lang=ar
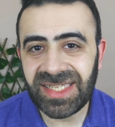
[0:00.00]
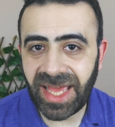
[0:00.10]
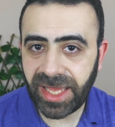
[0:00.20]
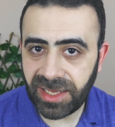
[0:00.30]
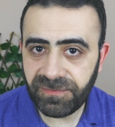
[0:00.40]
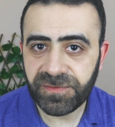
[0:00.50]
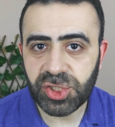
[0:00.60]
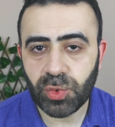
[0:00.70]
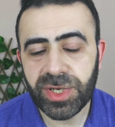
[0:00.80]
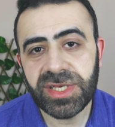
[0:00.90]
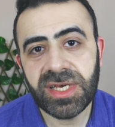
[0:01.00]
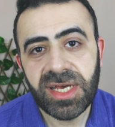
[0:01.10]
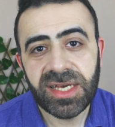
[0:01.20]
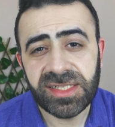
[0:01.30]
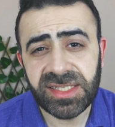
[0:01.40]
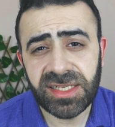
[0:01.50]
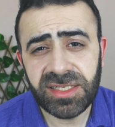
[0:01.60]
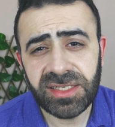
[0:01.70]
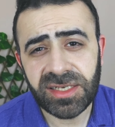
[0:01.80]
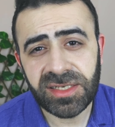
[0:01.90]
زيت اخف شويه
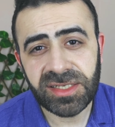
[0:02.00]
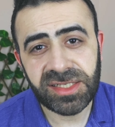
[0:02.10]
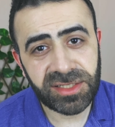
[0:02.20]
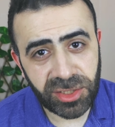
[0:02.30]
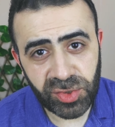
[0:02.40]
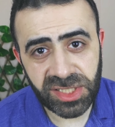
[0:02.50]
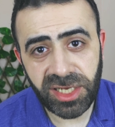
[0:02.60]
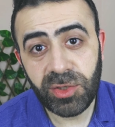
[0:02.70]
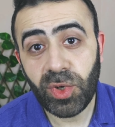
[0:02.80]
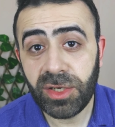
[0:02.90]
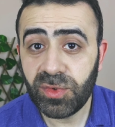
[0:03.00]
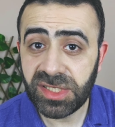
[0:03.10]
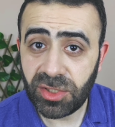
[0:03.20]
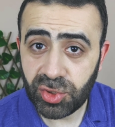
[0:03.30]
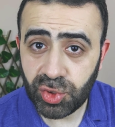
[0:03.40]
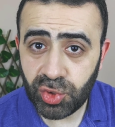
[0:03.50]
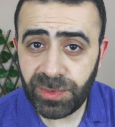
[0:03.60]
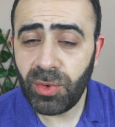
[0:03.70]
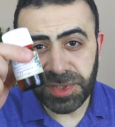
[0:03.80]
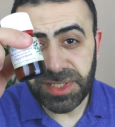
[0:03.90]
زي آه، زيت اللوز الحلو او زيت
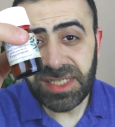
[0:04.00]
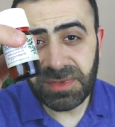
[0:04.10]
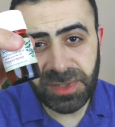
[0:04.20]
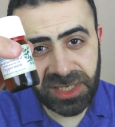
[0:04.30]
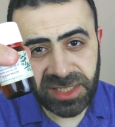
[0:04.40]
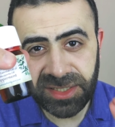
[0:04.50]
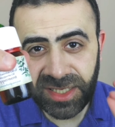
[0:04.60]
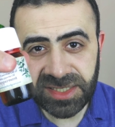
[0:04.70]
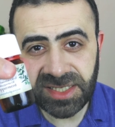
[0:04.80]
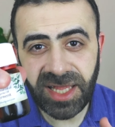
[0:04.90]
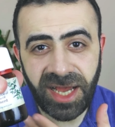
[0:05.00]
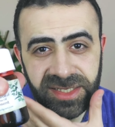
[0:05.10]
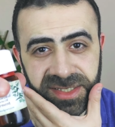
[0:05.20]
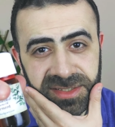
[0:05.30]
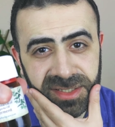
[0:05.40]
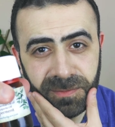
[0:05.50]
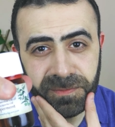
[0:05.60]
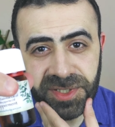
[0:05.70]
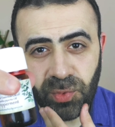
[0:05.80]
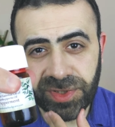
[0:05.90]
الجوجوبا بالنسبه بقى للناس اللي عايزه
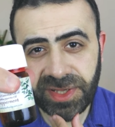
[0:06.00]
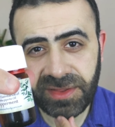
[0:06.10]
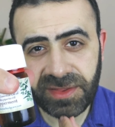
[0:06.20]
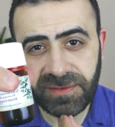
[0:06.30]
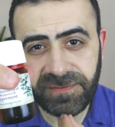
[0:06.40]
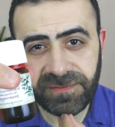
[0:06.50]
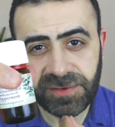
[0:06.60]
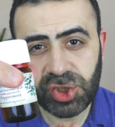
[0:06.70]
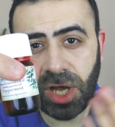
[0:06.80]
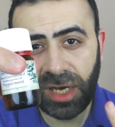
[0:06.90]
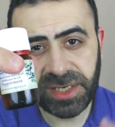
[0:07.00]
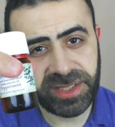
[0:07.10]
تنبت وتكثف شعر